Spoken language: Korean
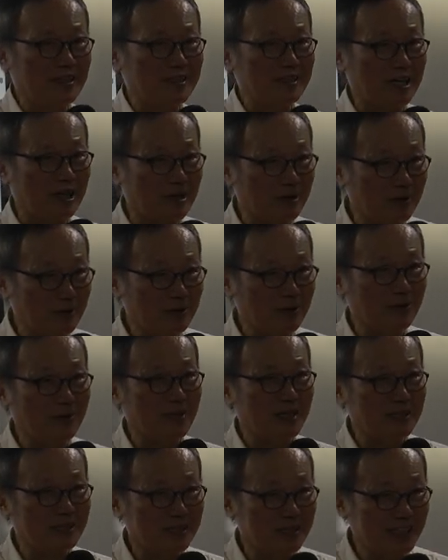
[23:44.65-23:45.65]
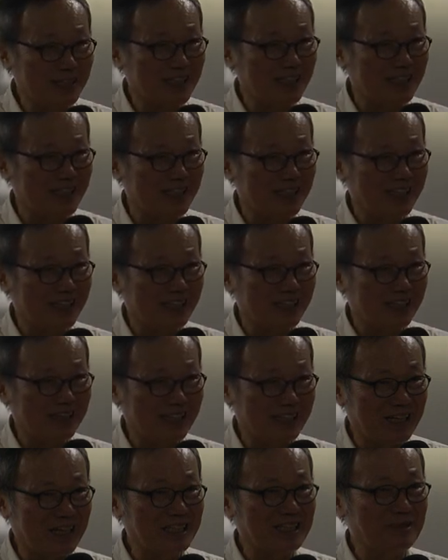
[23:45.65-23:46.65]
나하고 똑같지,
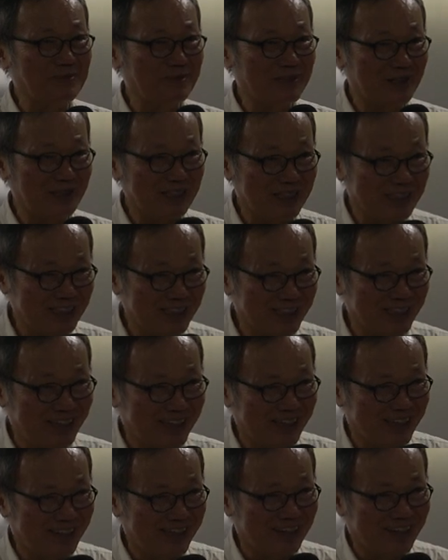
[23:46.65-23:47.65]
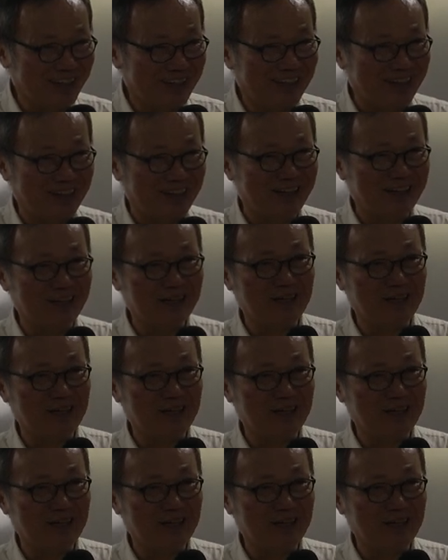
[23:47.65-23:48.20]
내 심정이지. 예.